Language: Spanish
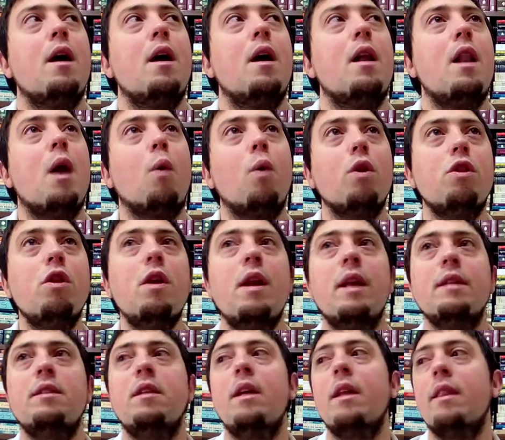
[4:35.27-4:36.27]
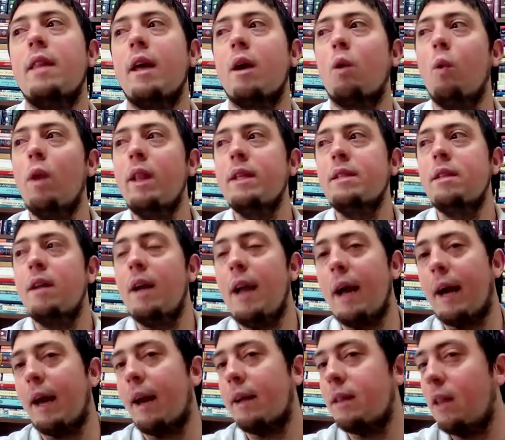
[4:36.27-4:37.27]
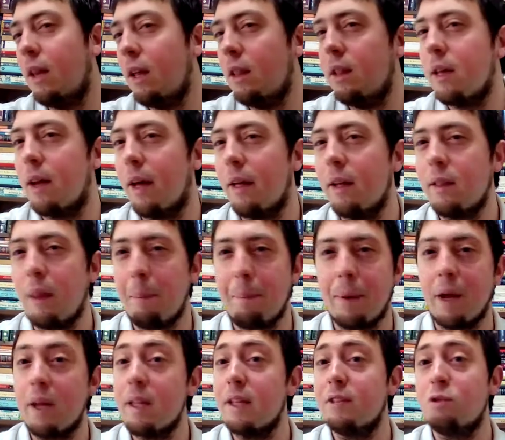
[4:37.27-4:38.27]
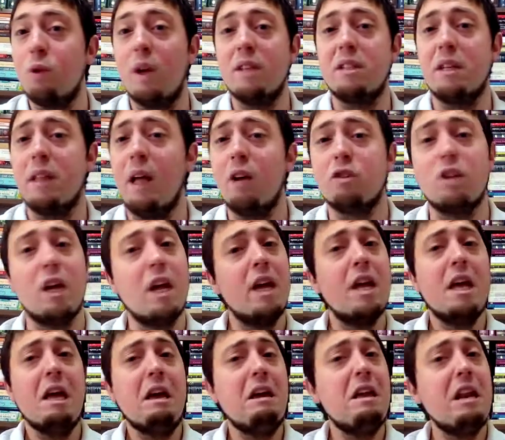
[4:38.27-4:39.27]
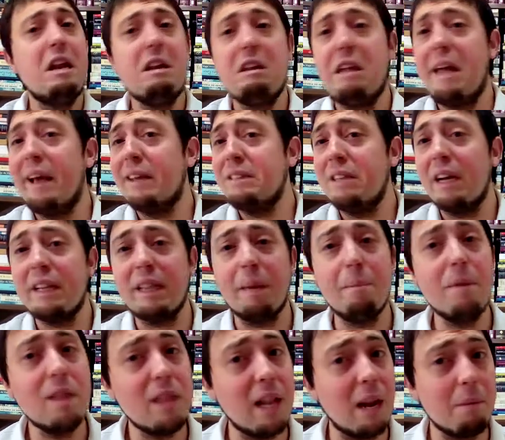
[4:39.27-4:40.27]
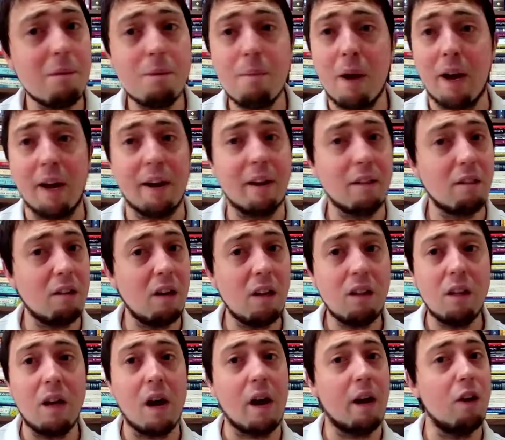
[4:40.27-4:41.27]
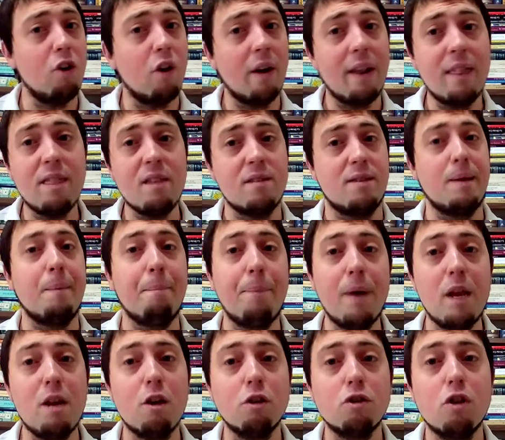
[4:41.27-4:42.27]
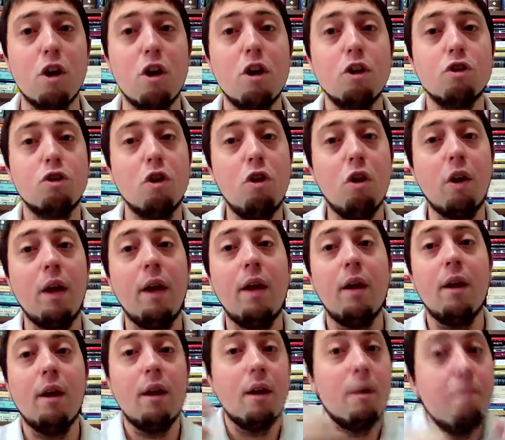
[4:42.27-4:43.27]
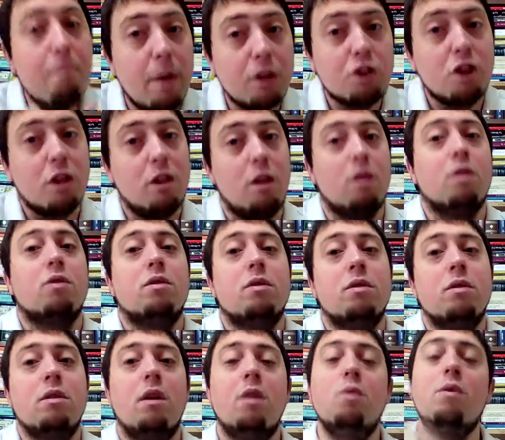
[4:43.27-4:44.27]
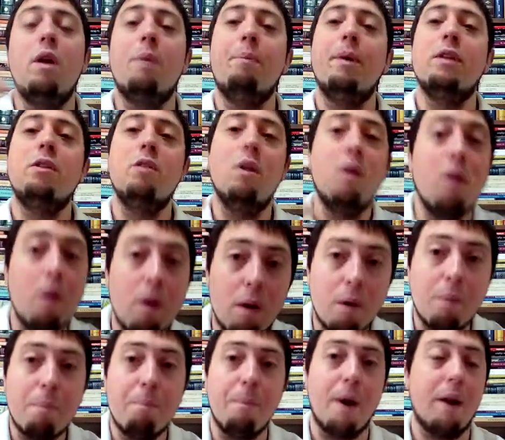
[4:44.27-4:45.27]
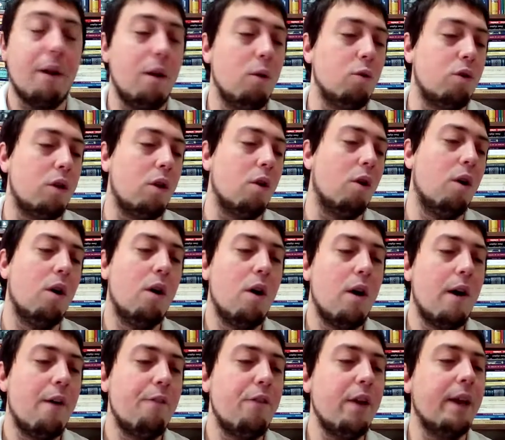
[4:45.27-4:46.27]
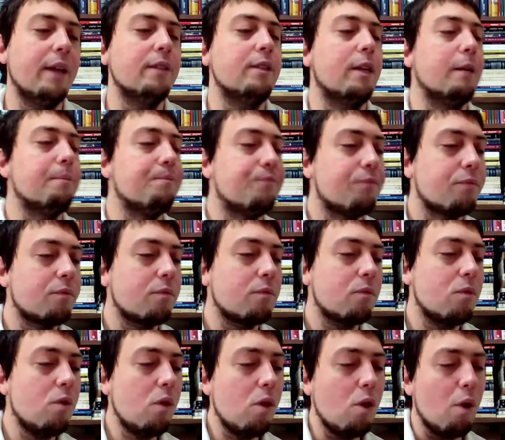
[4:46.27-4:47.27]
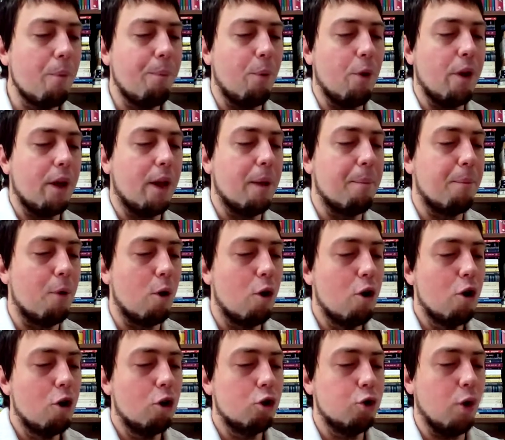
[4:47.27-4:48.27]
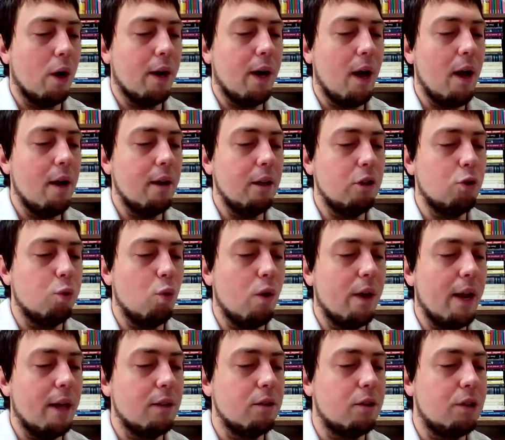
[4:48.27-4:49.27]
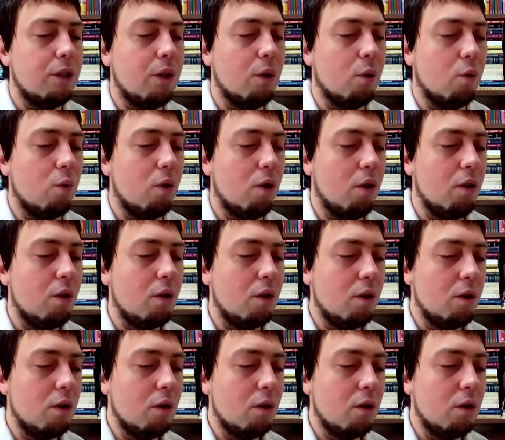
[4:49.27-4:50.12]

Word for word: la cuestión es la siguiente, ¿cuáles eran las características de estas pequeñas ciudades-estados? Eran exactamente las mismas características que los grandes imperios, solo que más chiquititos, en un espacio más reducido. Fíjense, por ejemplo, yo acá hice un gran círculo